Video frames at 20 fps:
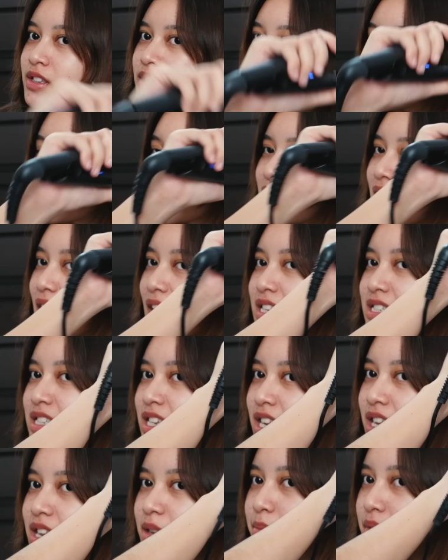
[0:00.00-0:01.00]
Tapi ya
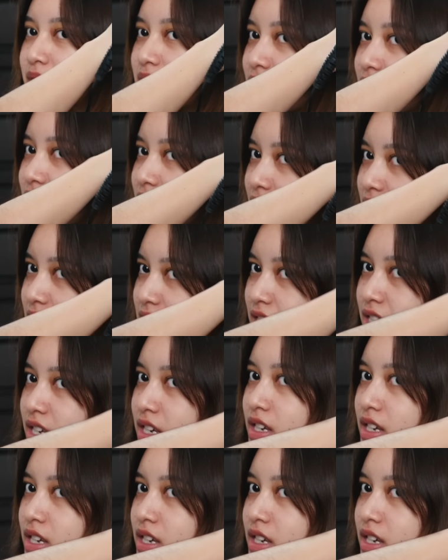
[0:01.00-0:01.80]
hasilnya lebih detail sih.